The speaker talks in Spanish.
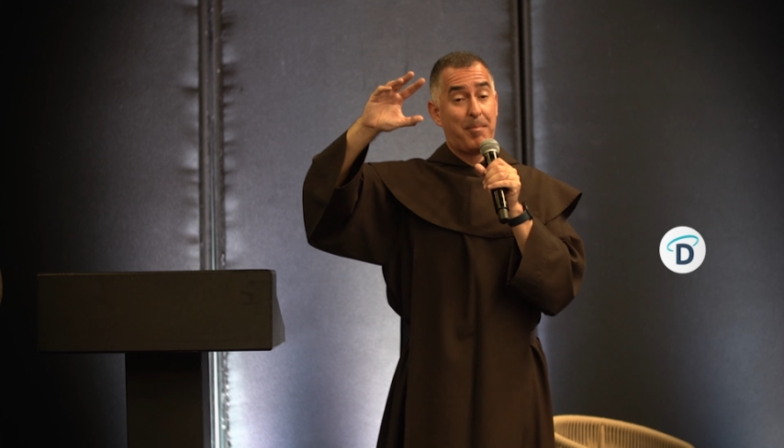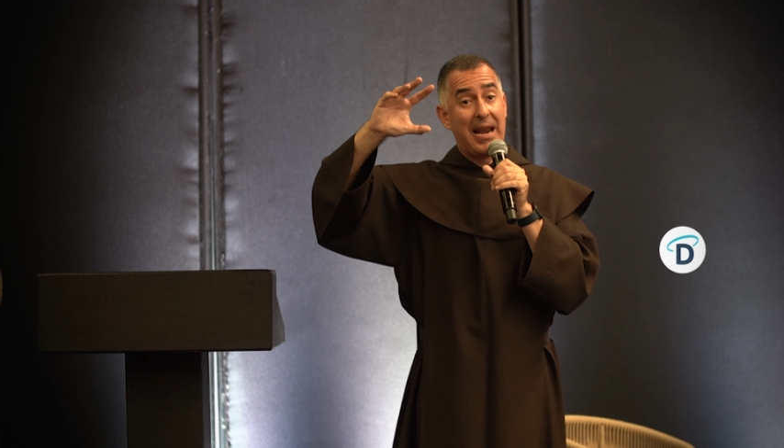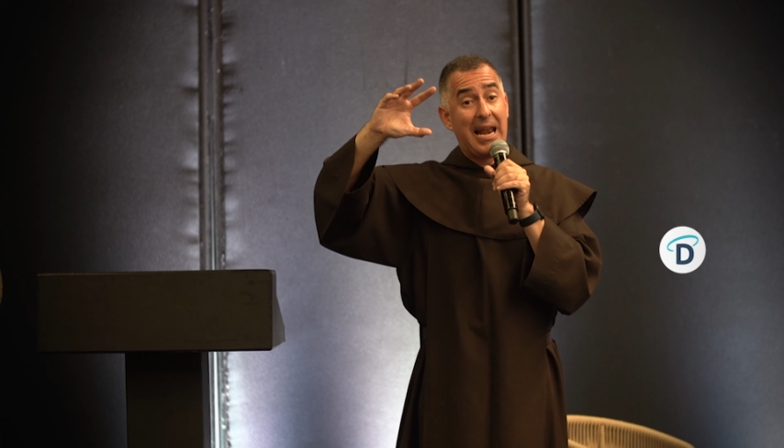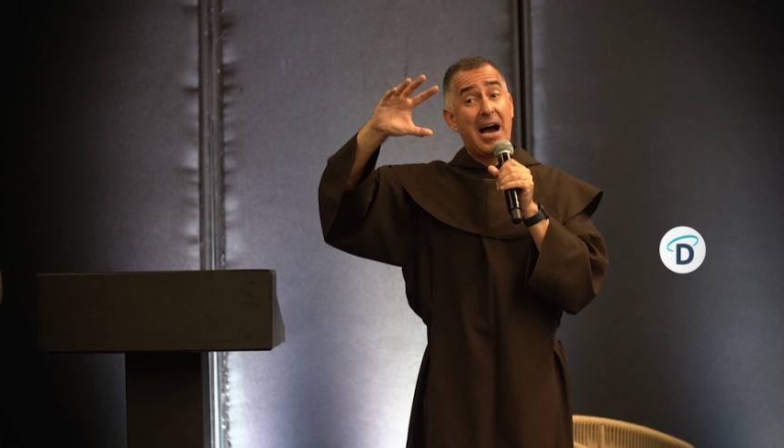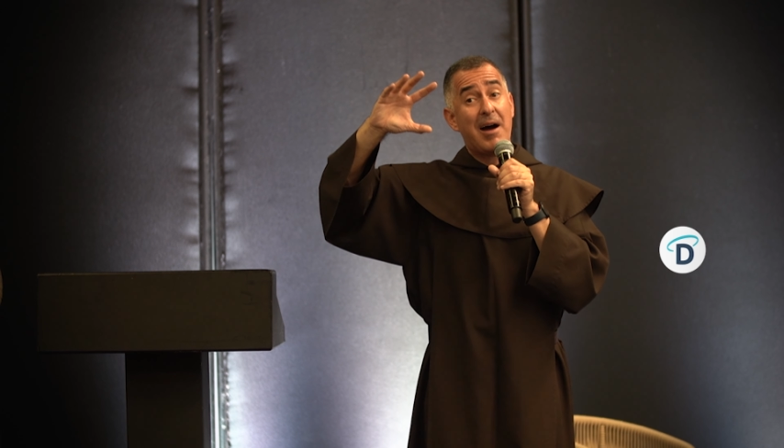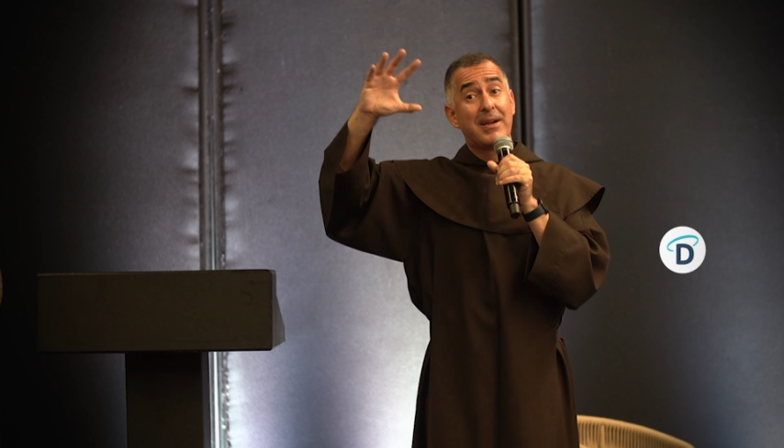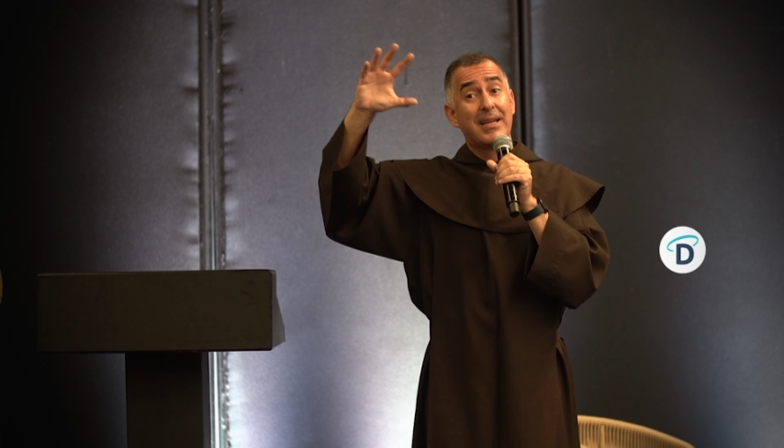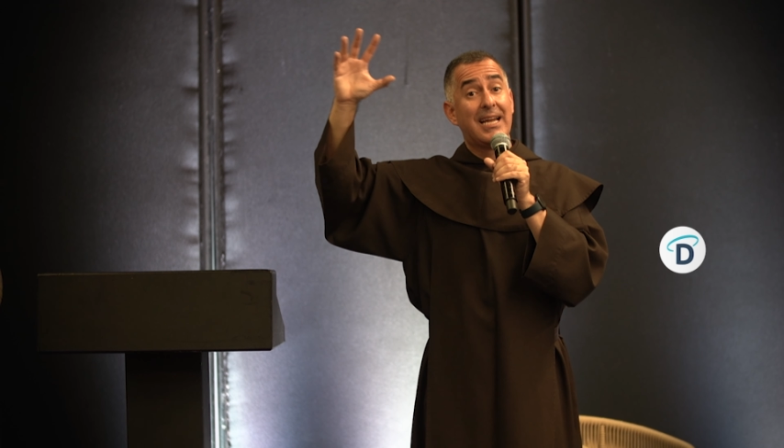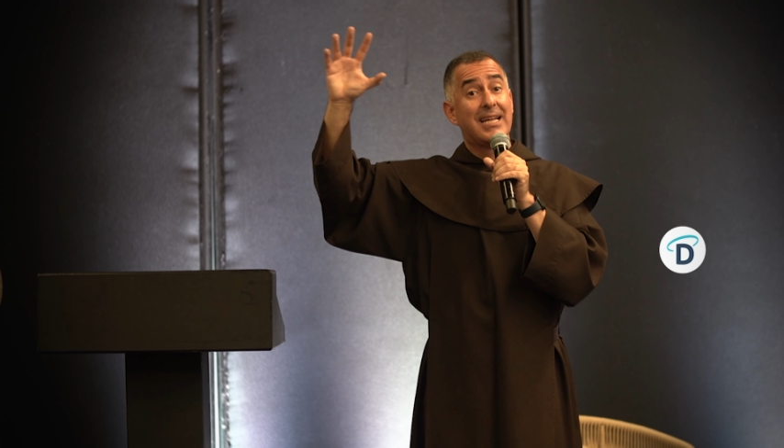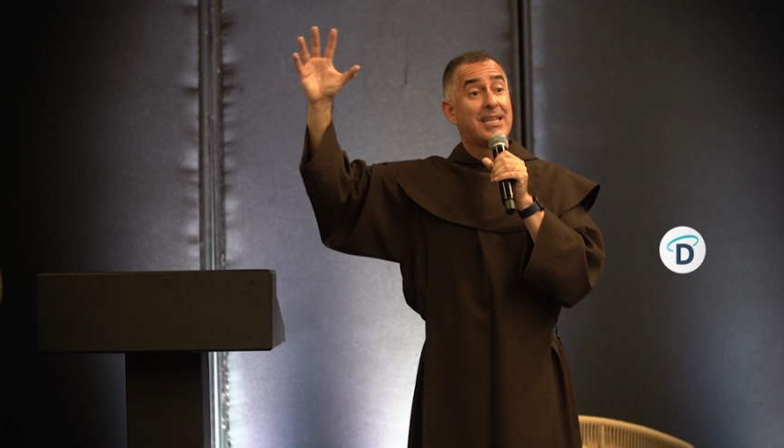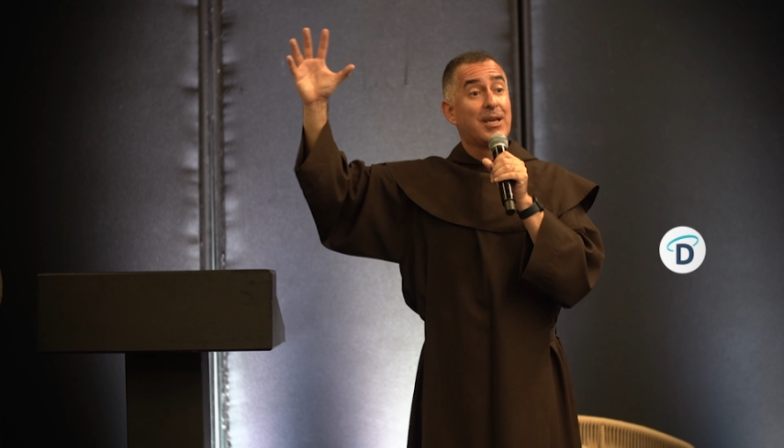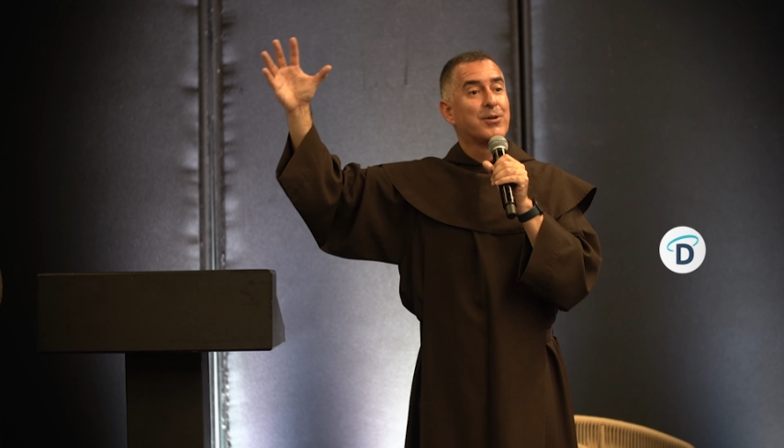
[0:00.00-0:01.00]
palabra del
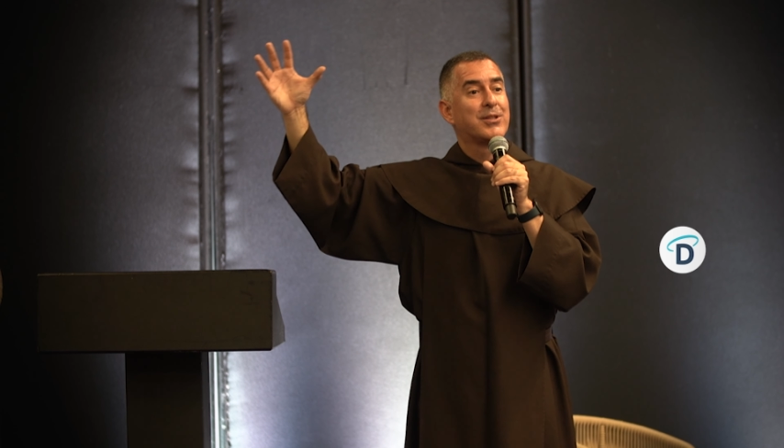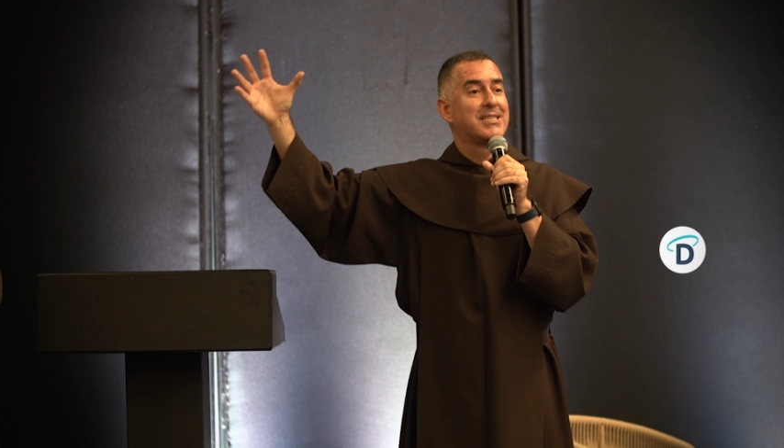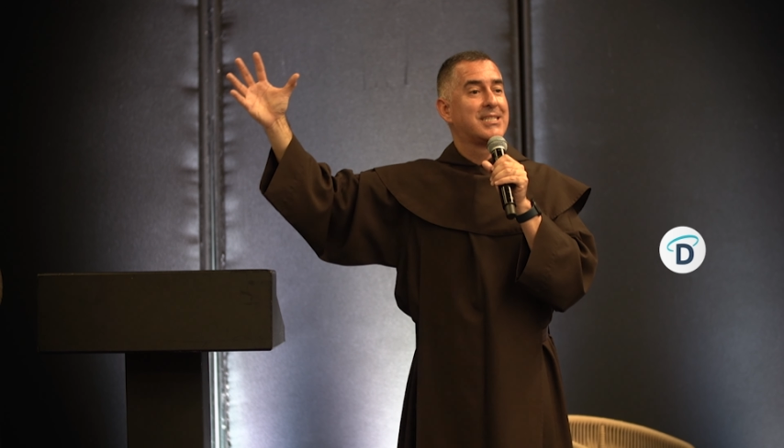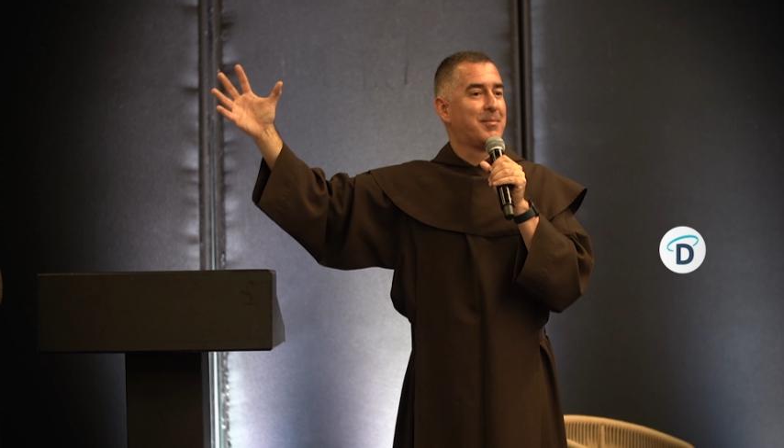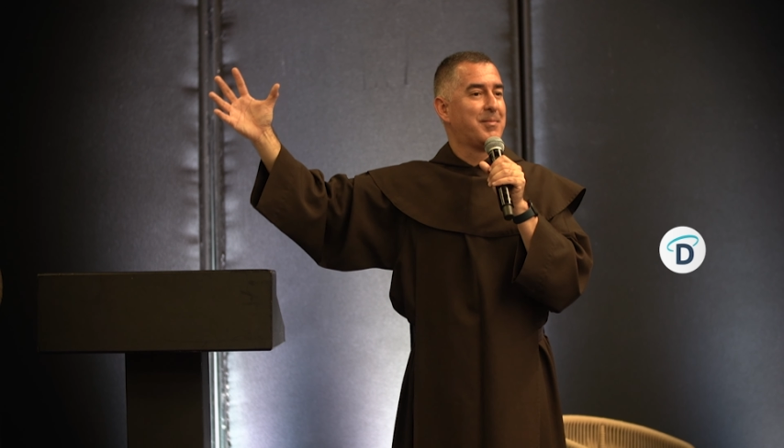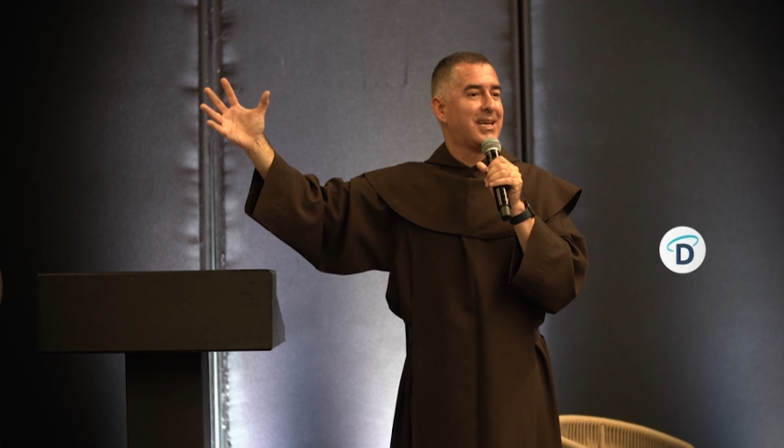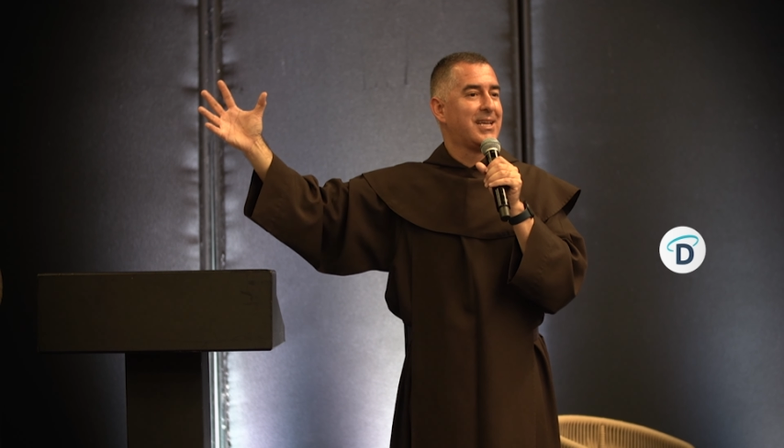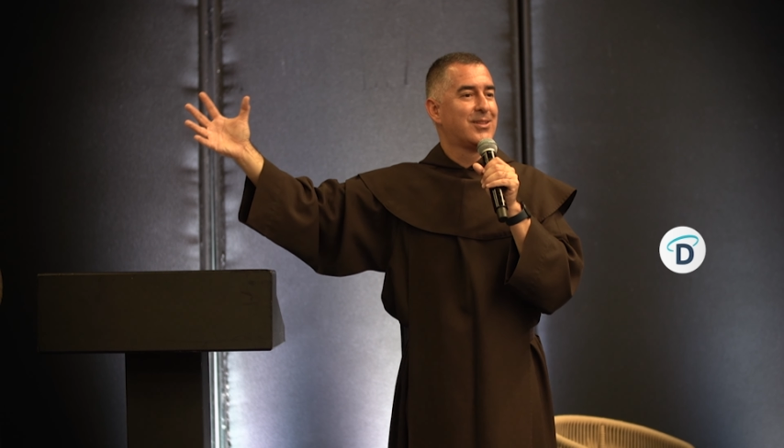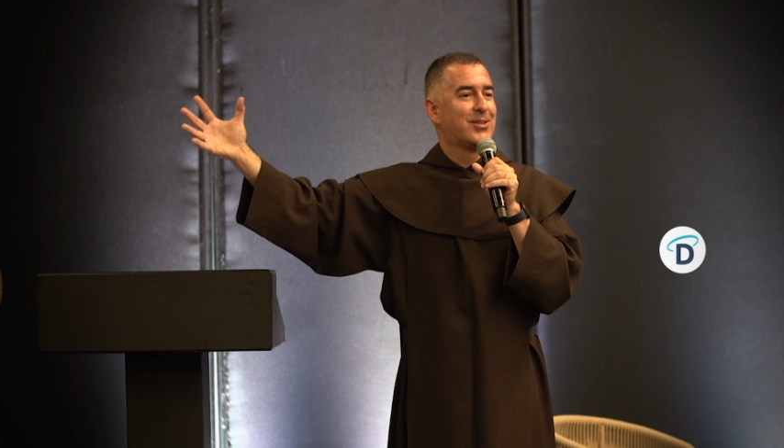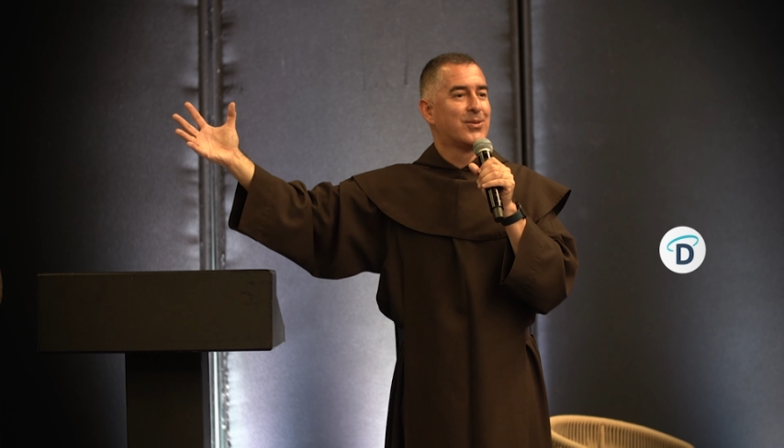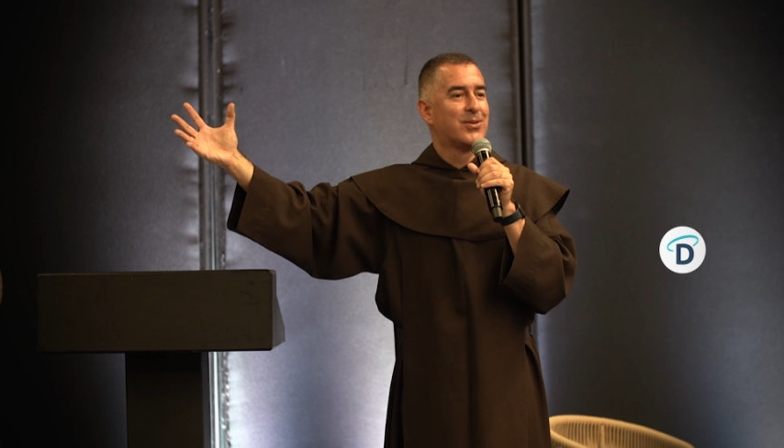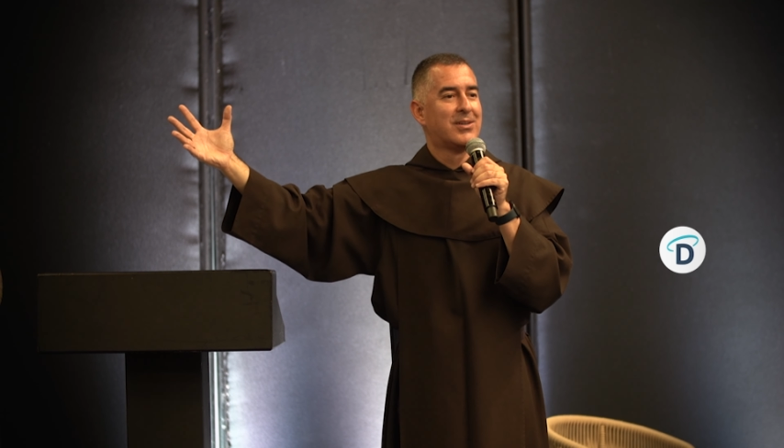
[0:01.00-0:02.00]
Antiguo
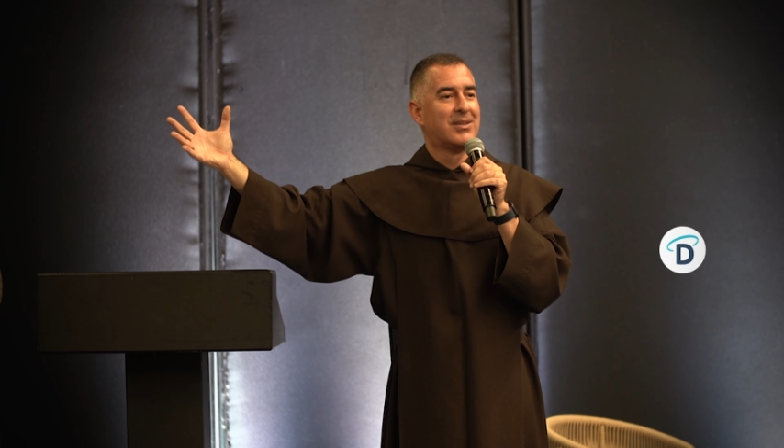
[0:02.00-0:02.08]
Testamento,